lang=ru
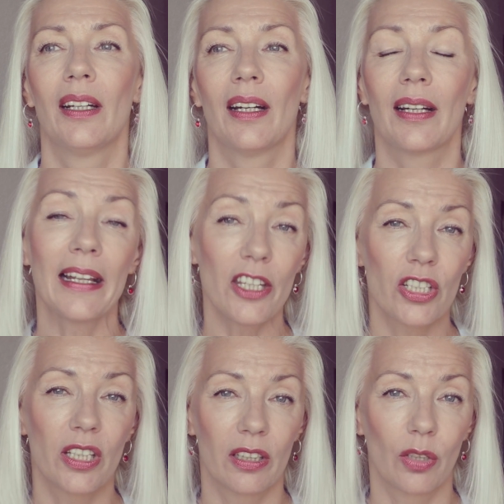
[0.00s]
А,
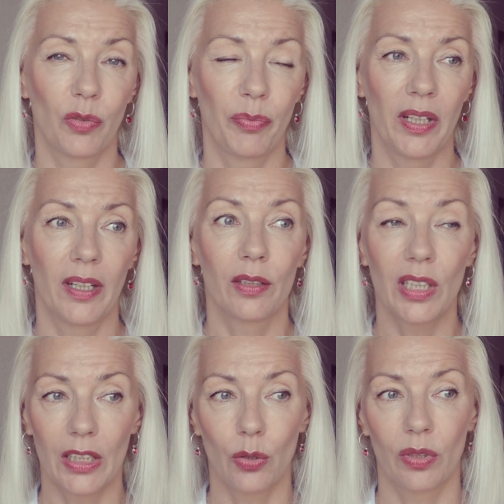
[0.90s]
конечно, нет такой пилили,
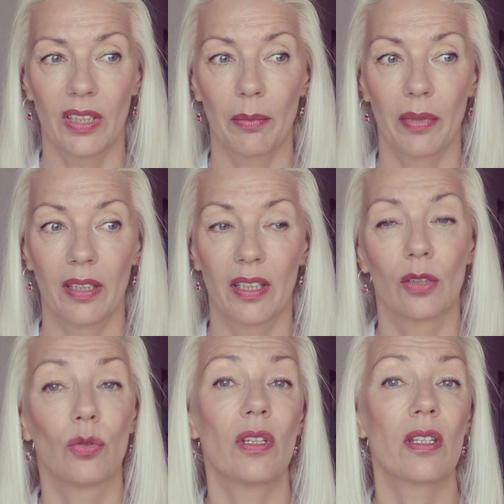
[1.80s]
нет такой
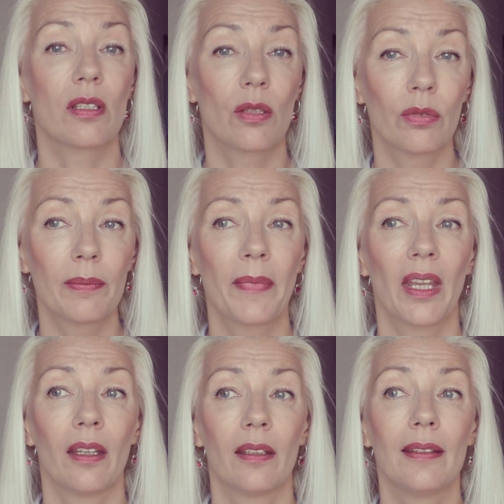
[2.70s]
таблетки, но есть то,
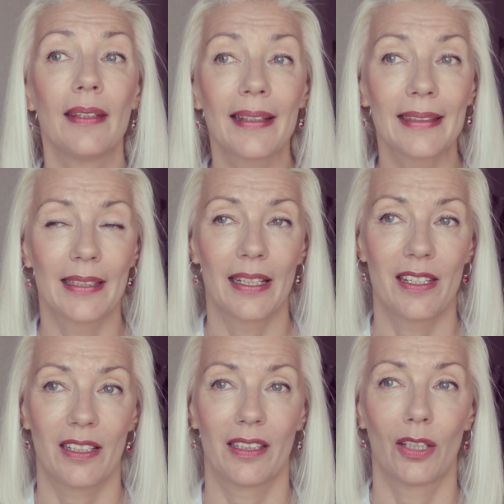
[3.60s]
некоторые
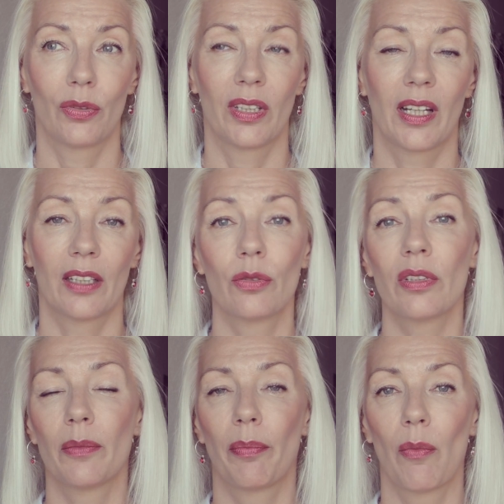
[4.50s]
технологии,
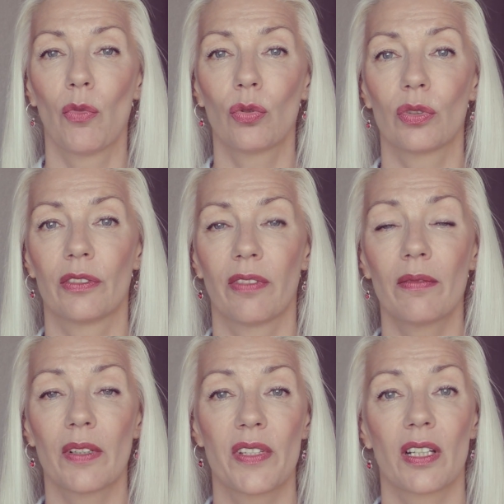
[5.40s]
которые помогут
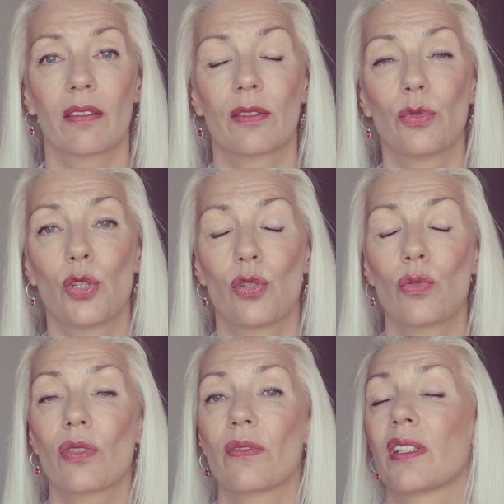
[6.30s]
вам, во всяком случае,
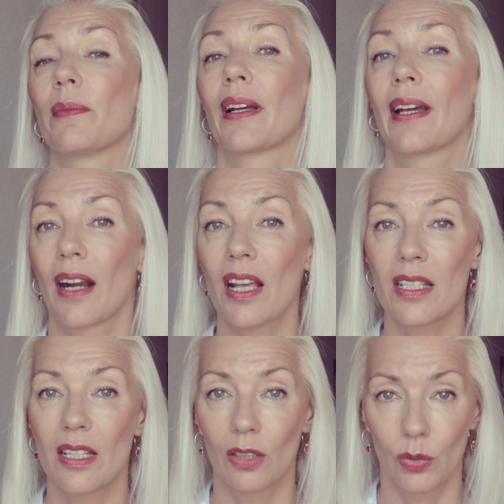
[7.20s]
чувствовать себя
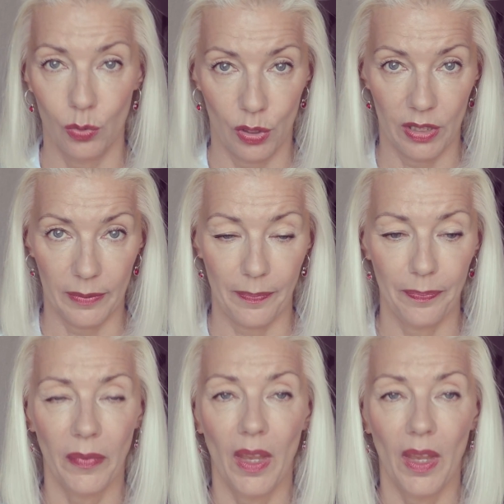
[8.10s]
гораздо лучше –